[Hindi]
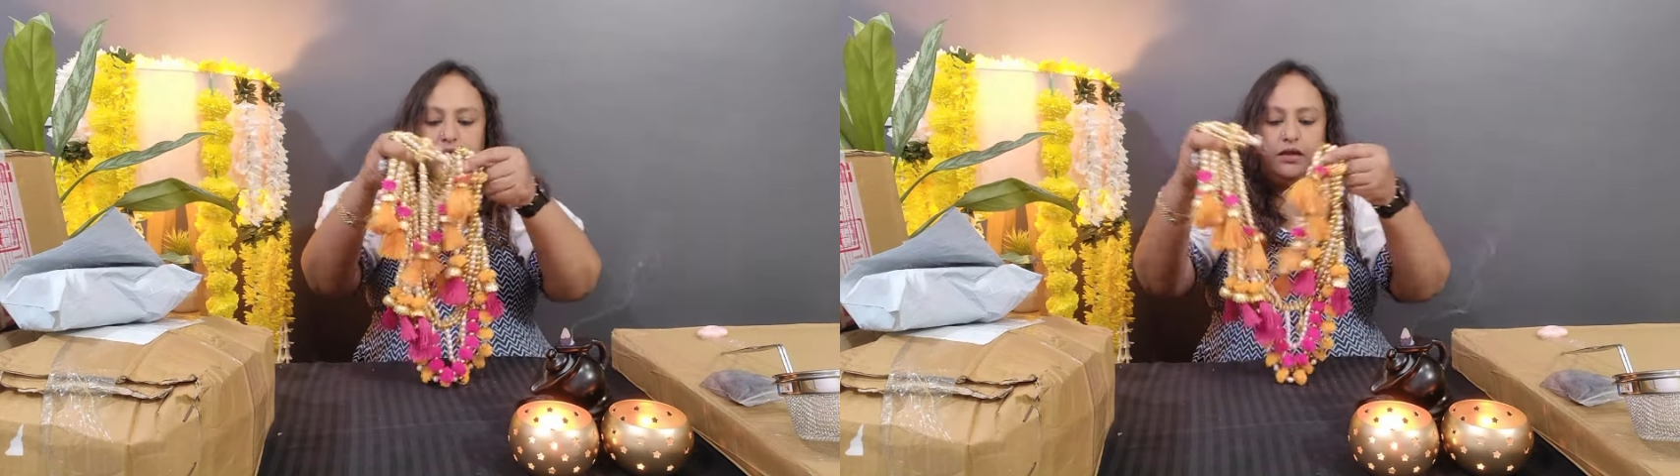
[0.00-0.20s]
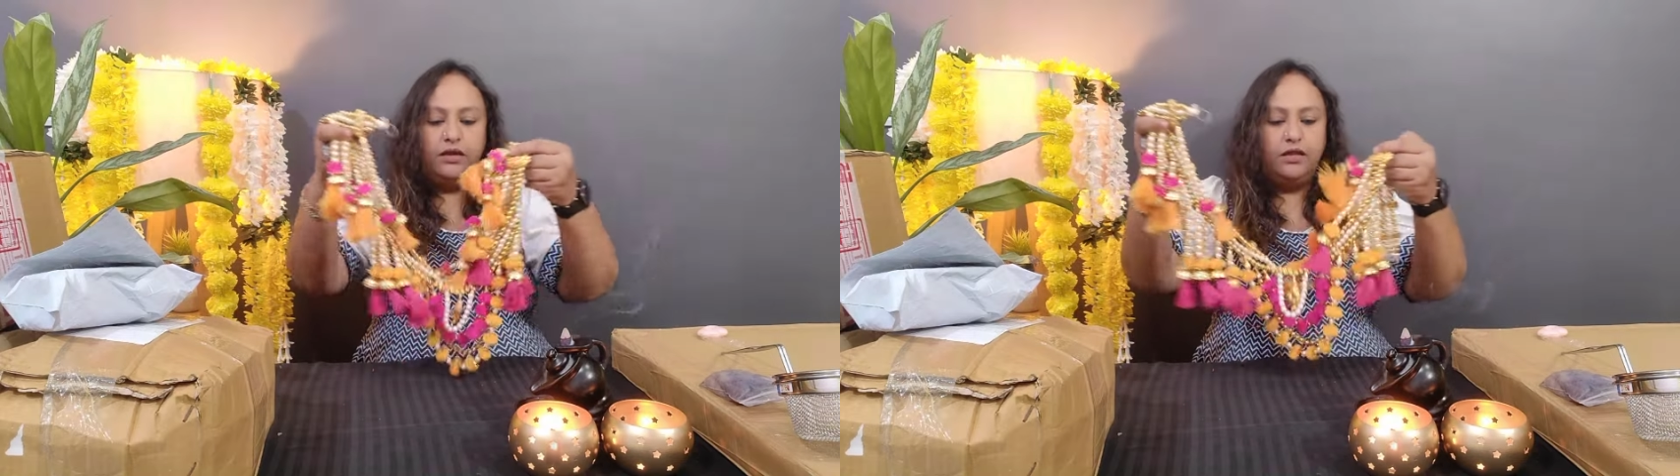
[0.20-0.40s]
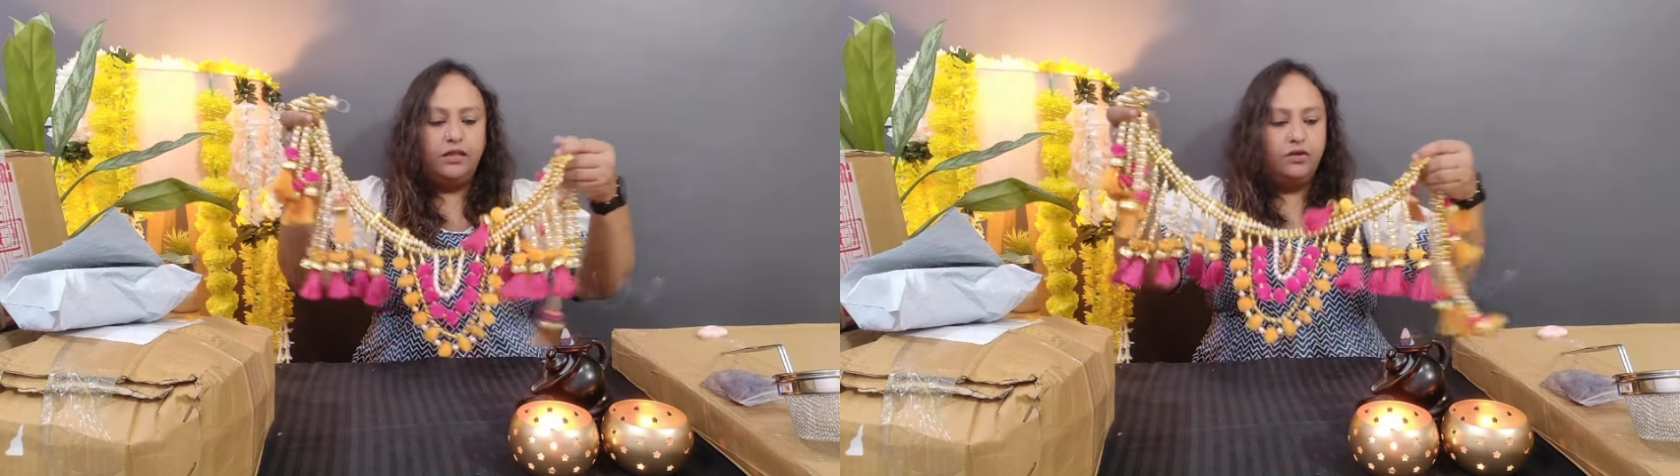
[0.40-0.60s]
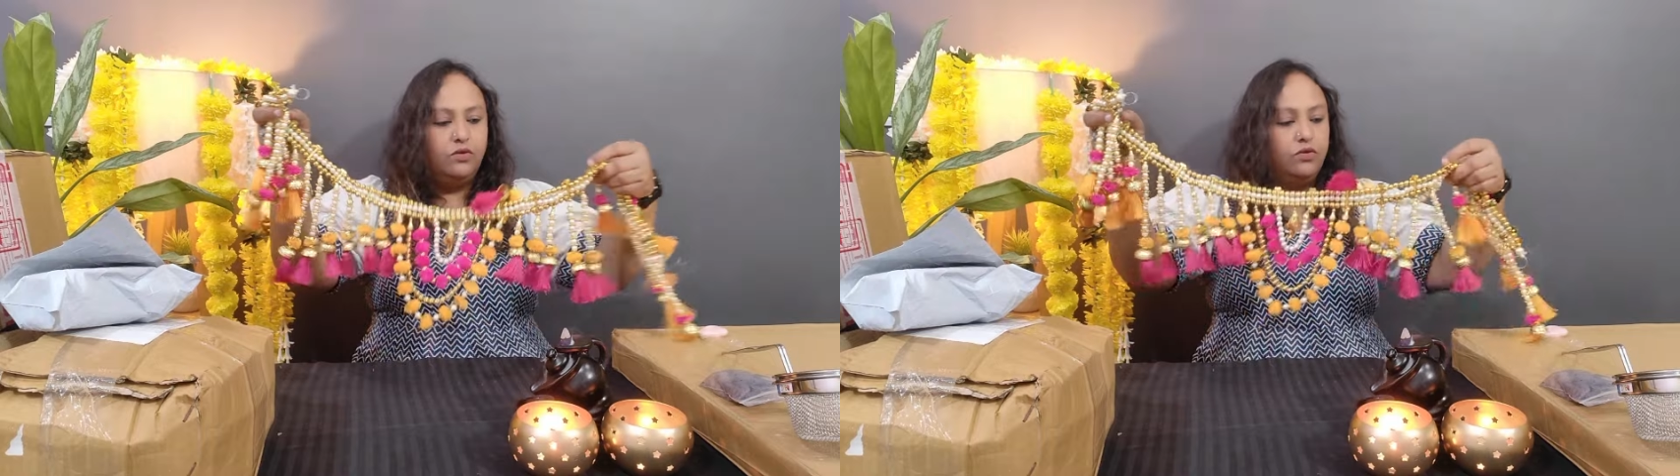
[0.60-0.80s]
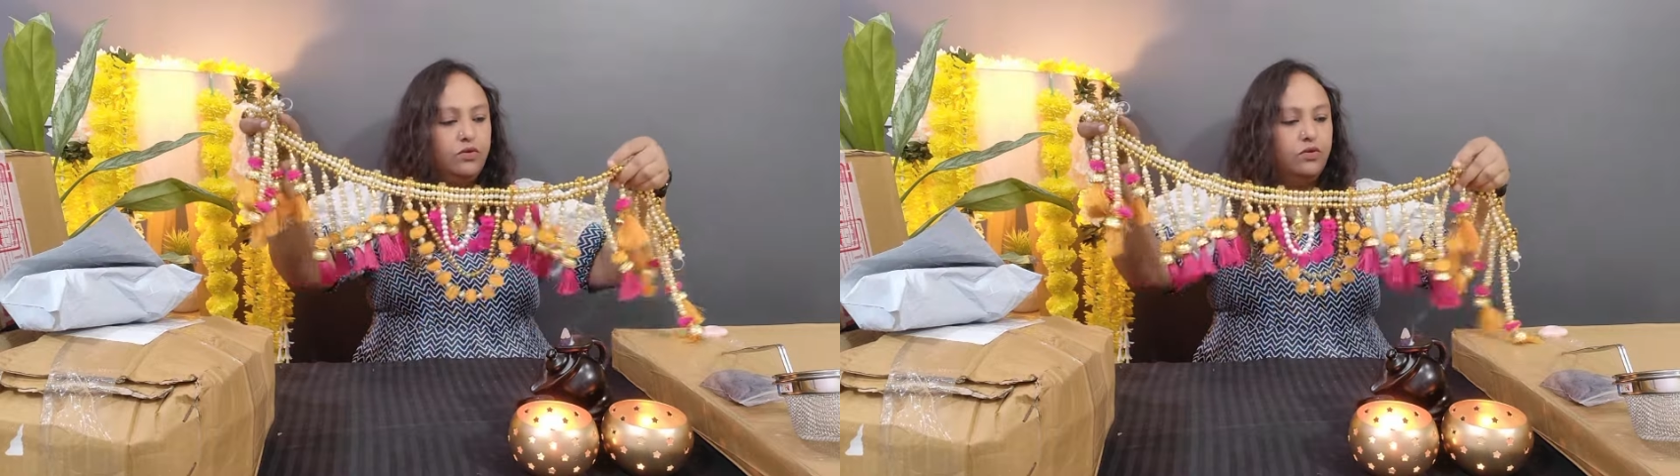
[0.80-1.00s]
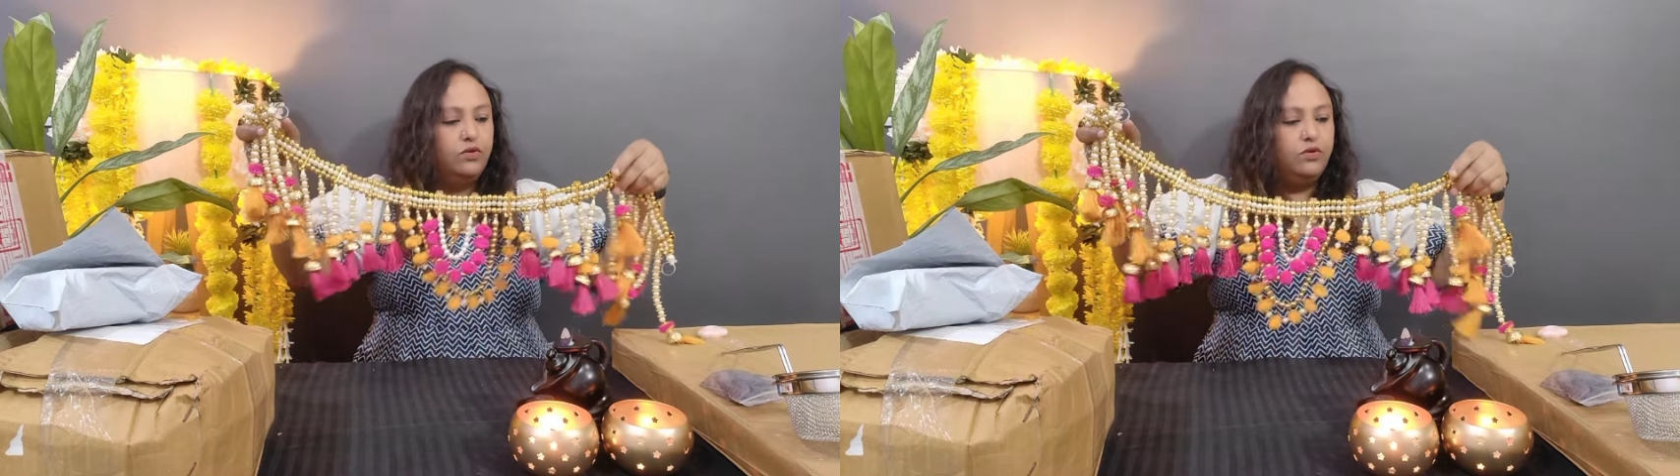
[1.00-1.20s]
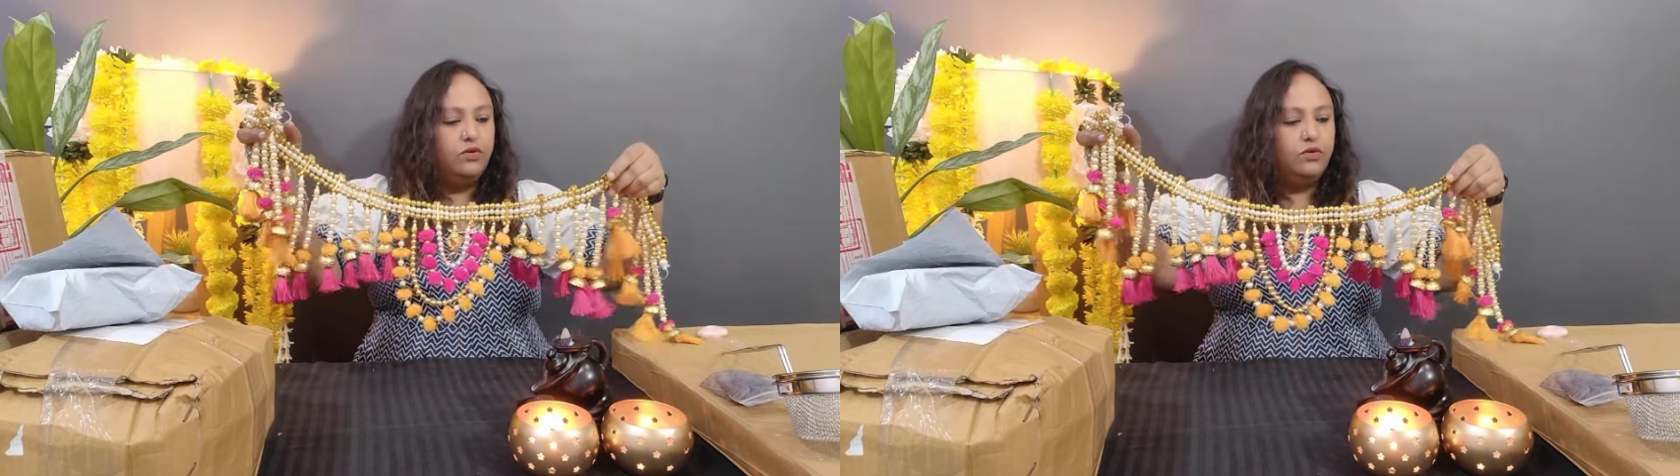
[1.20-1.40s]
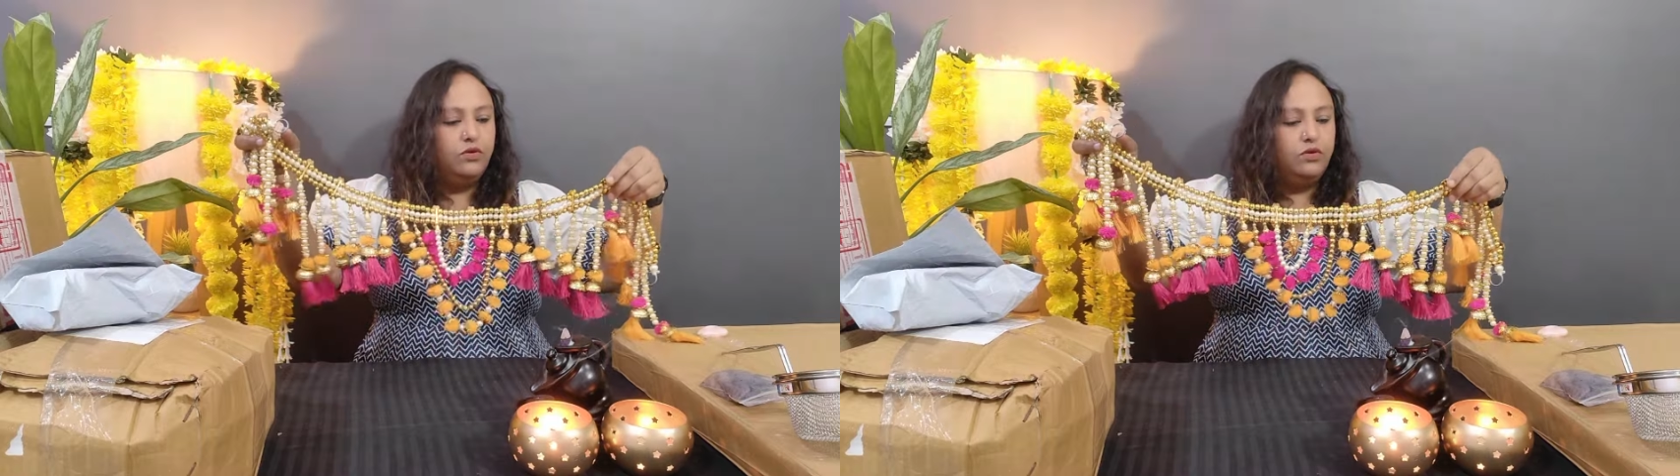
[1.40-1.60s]
ये देखो
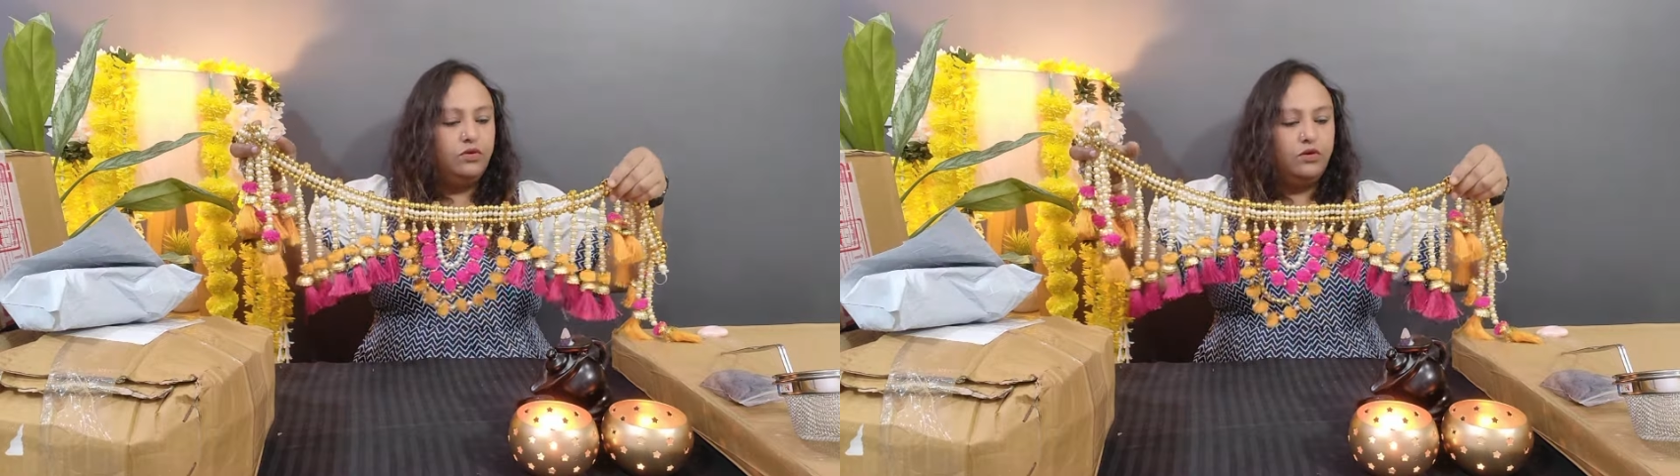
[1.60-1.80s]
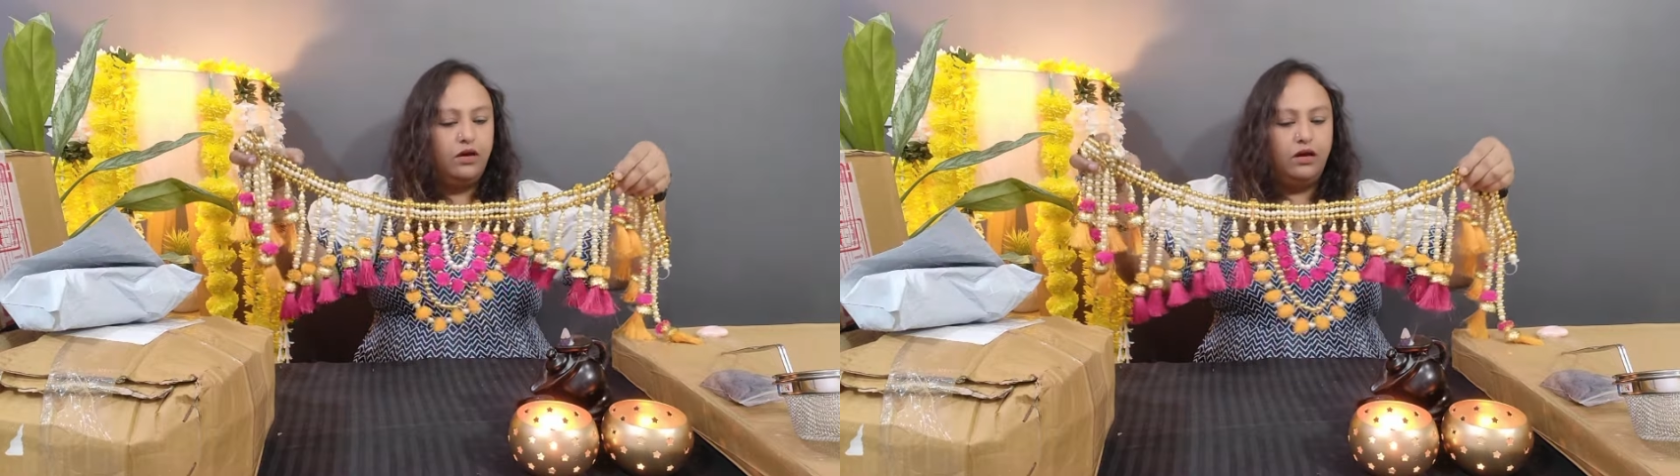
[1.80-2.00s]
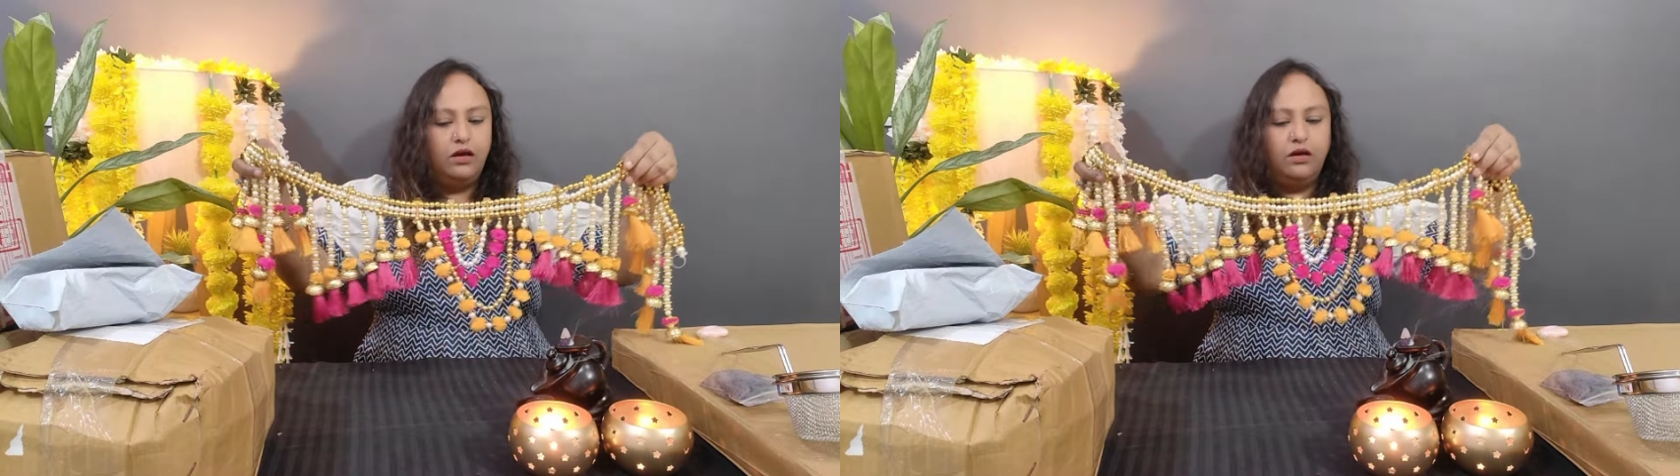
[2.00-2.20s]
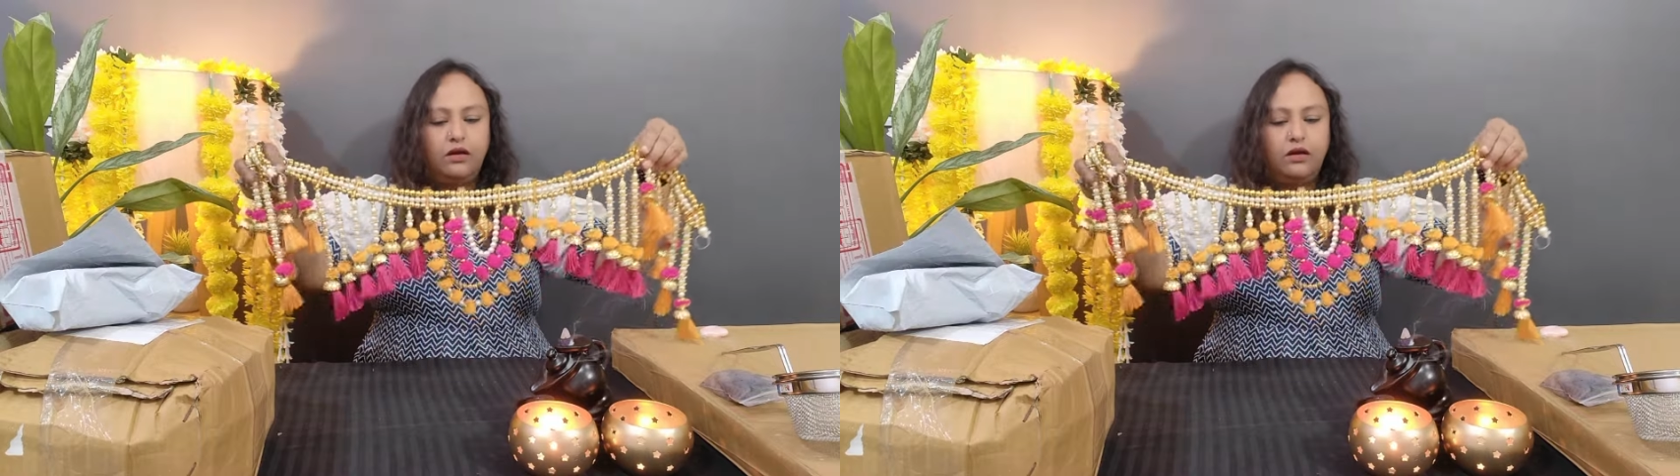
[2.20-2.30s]
हाँ